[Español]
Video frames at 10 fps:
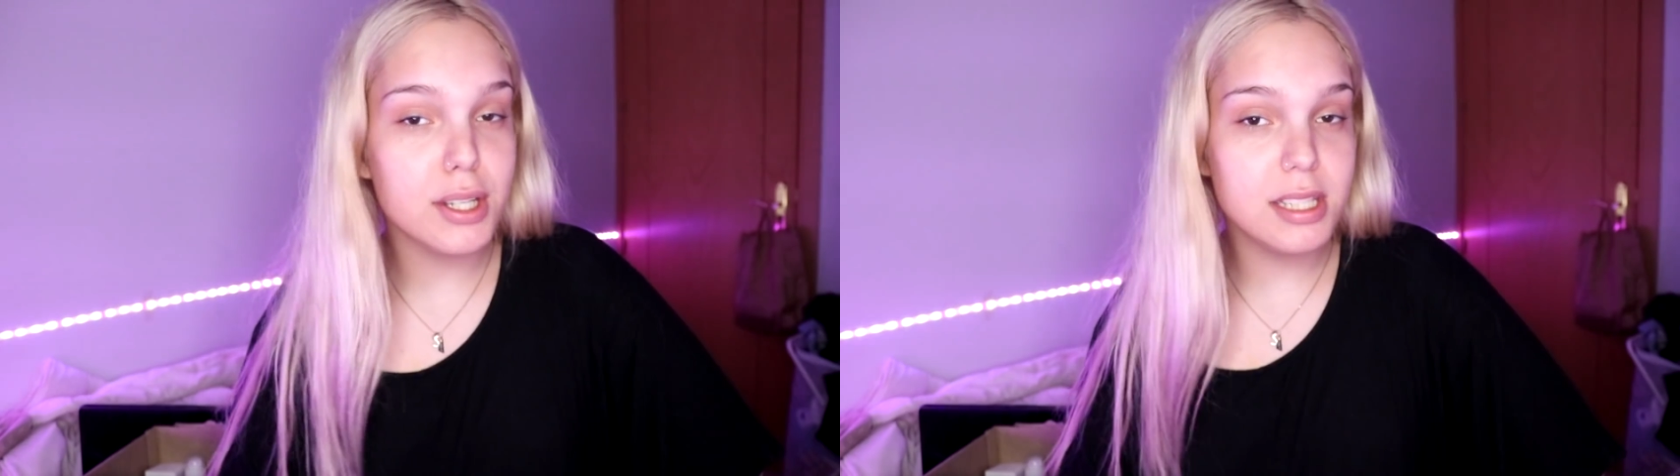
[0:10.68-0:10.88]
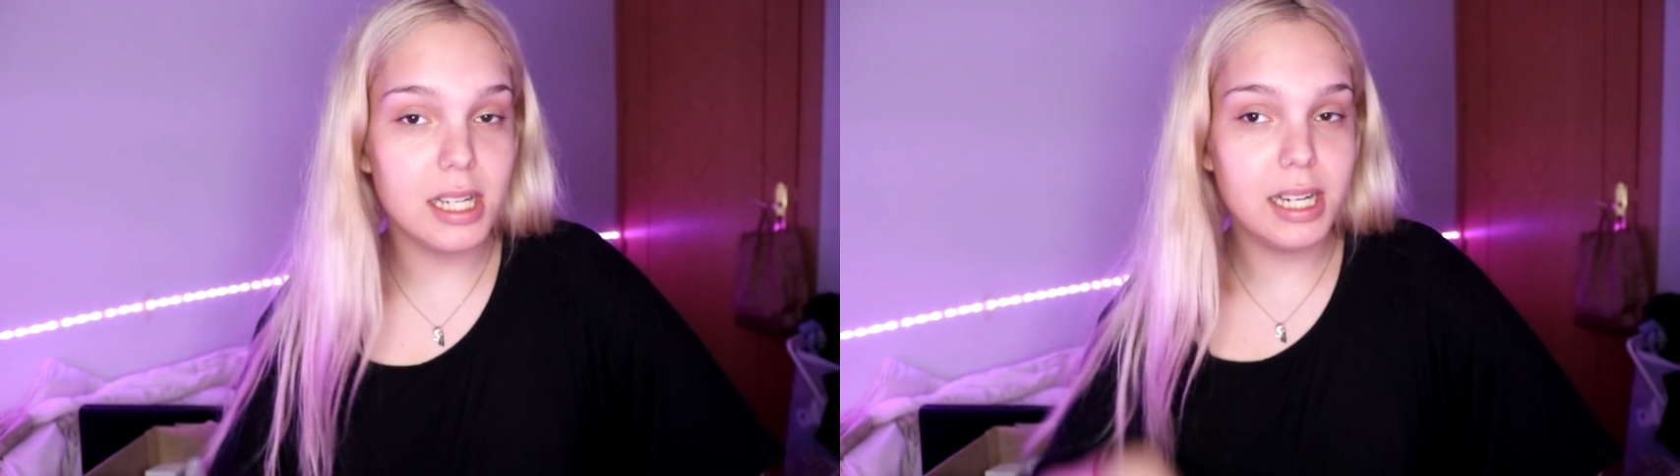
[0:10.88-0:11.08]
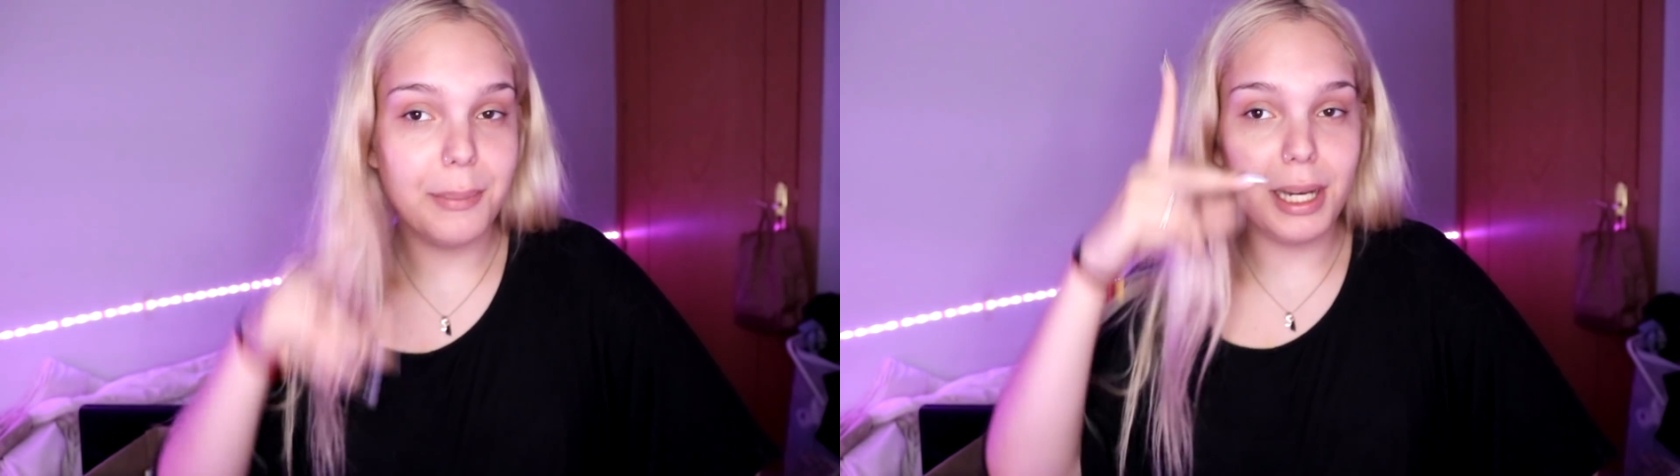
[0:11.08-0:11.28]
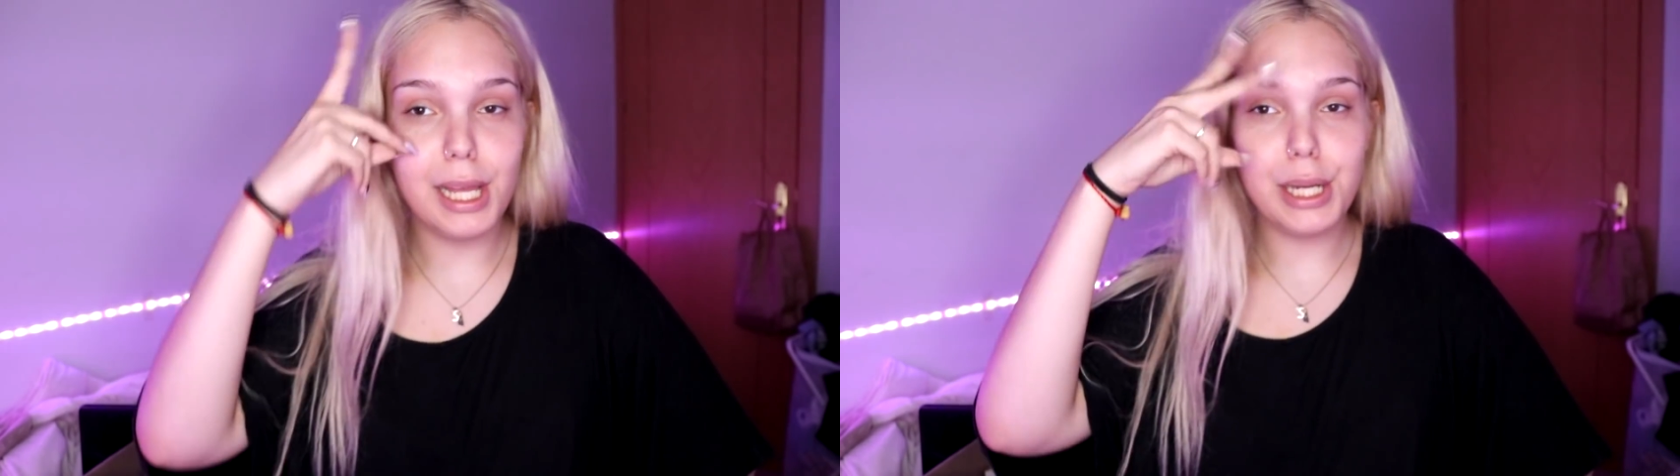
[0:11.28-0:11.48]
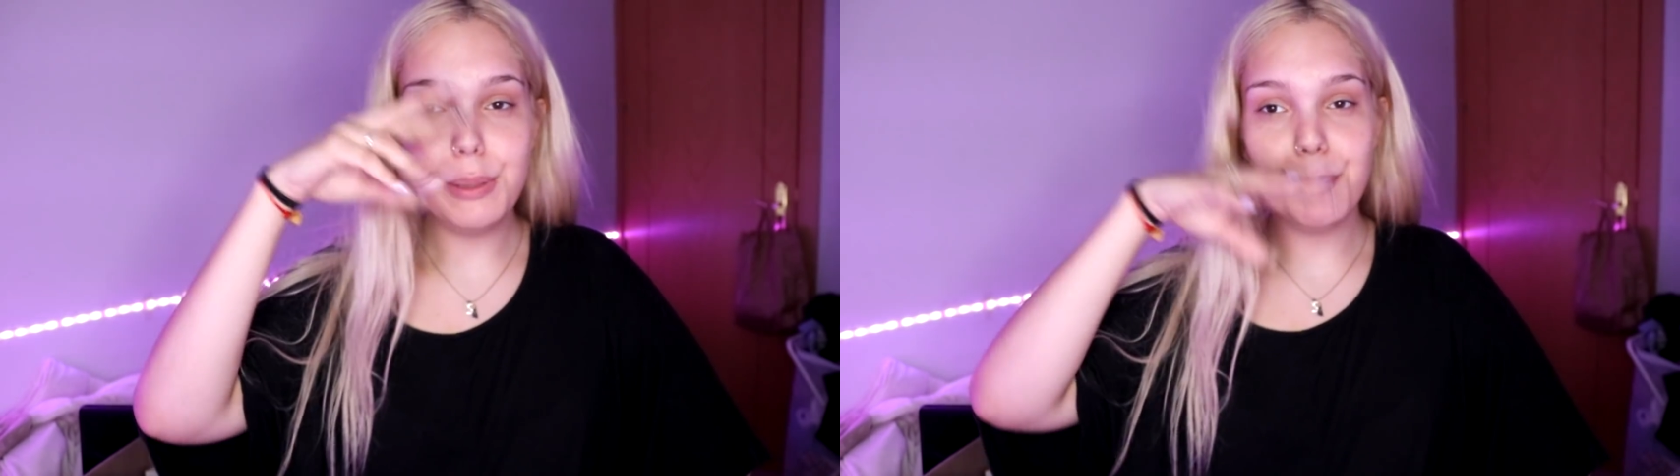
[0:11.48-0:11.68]
soy Serena
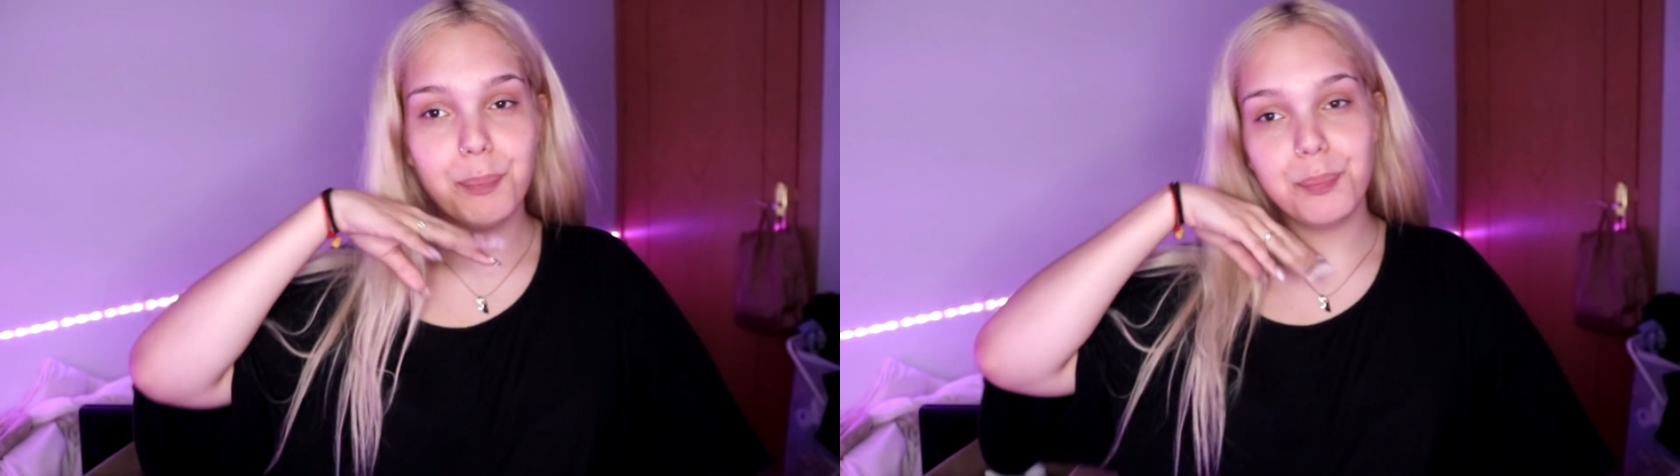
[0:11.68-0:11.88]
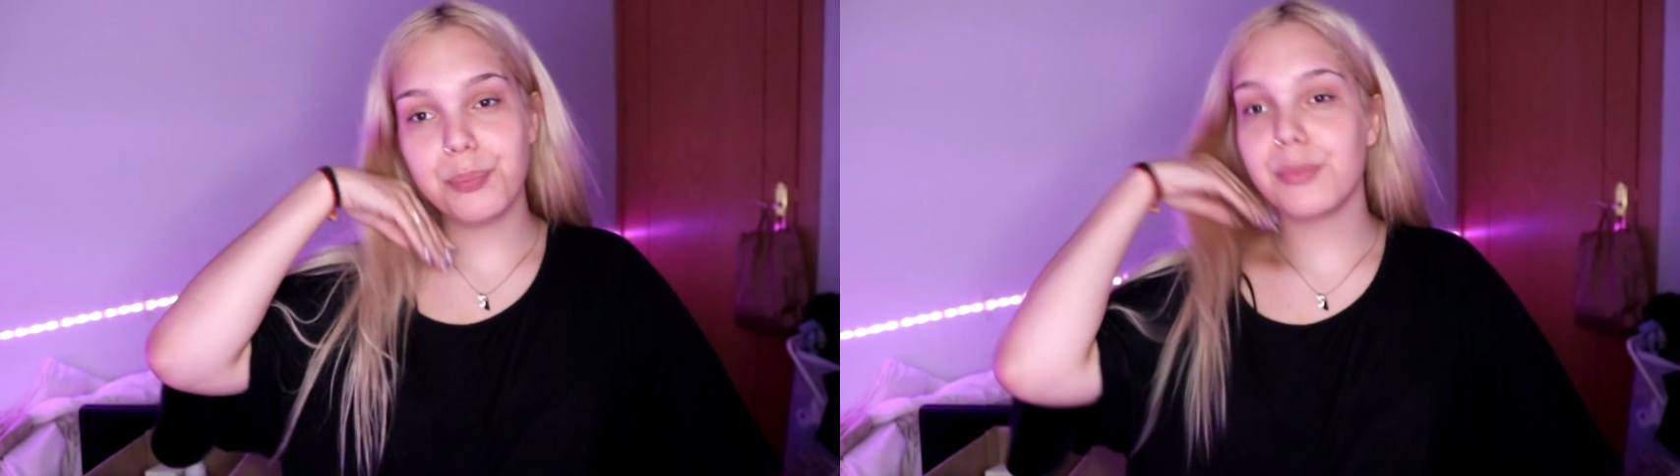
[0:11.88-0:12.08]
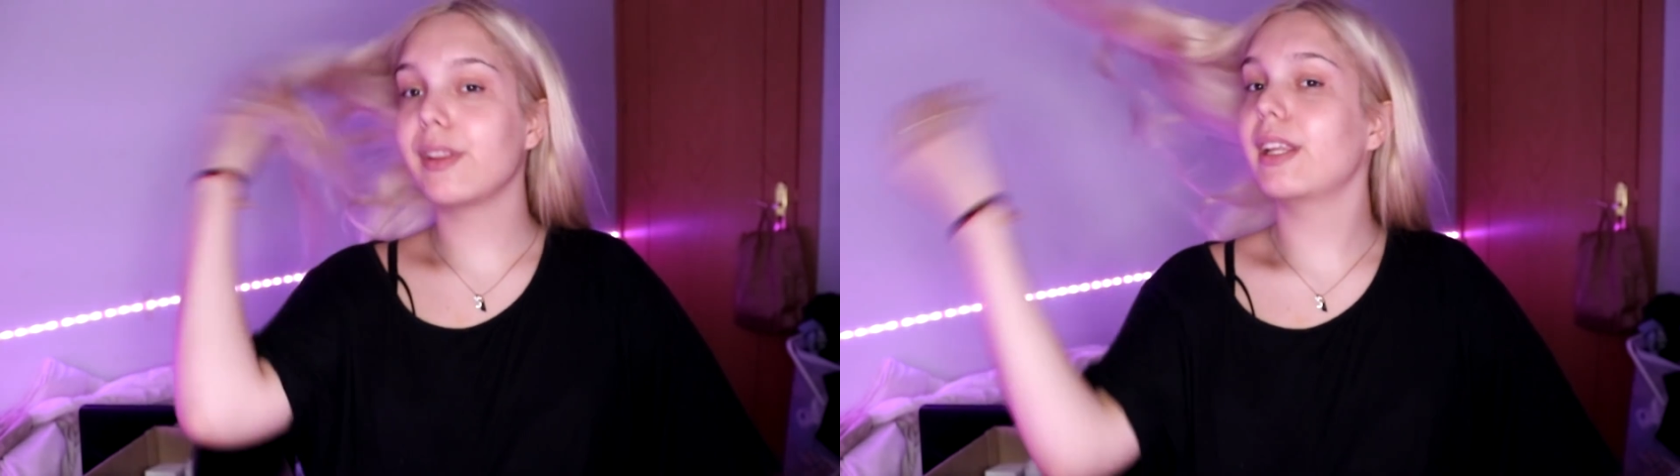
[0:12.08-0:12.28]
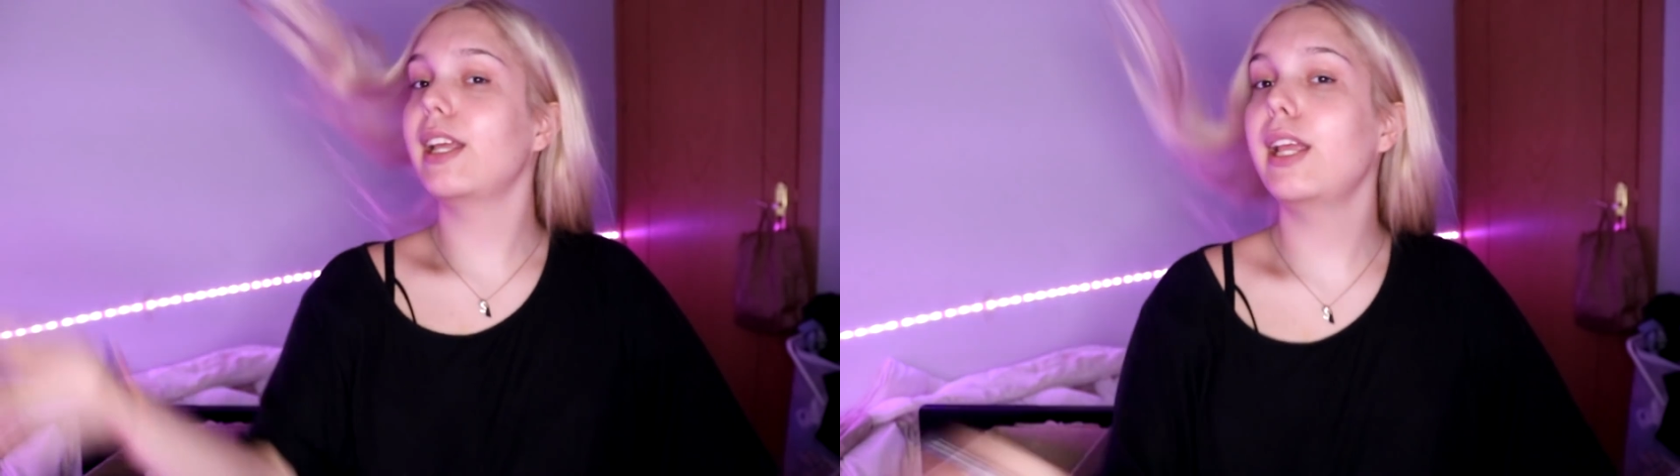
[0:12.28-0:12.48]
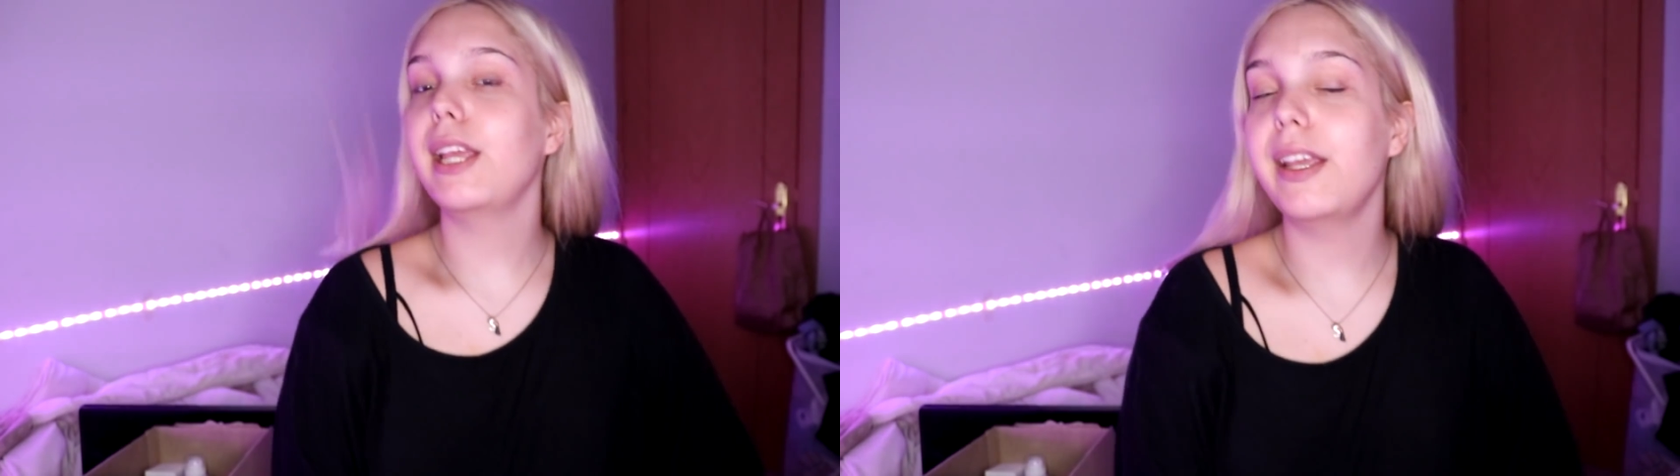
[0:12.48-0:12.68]
Milán
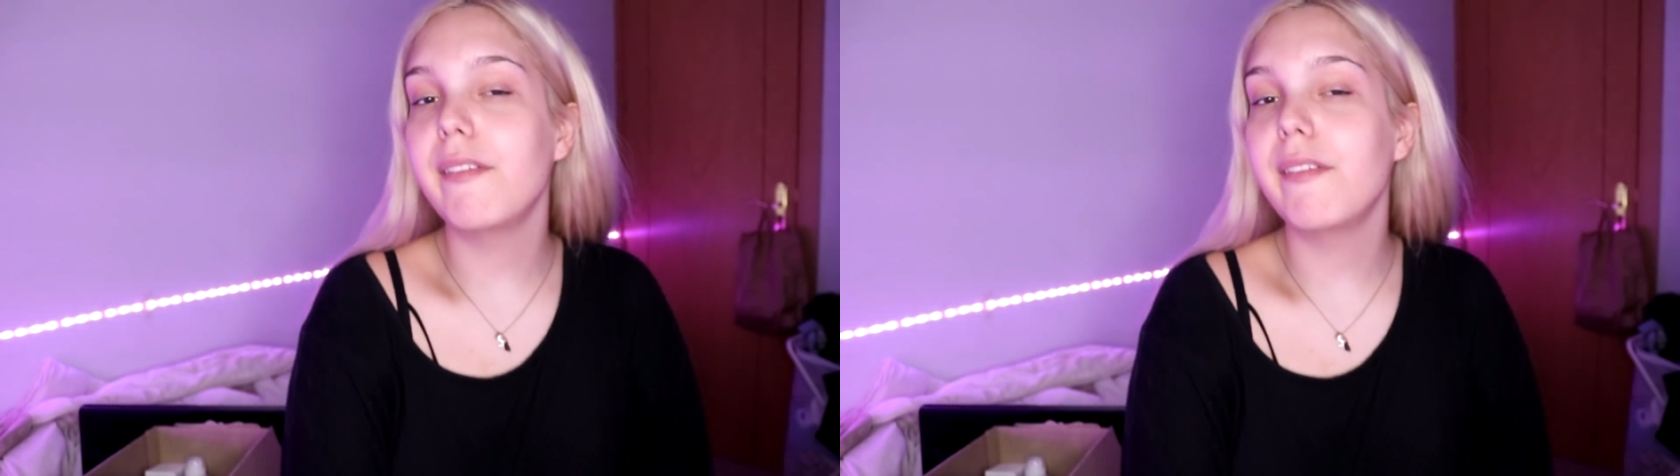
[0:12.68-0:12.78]
y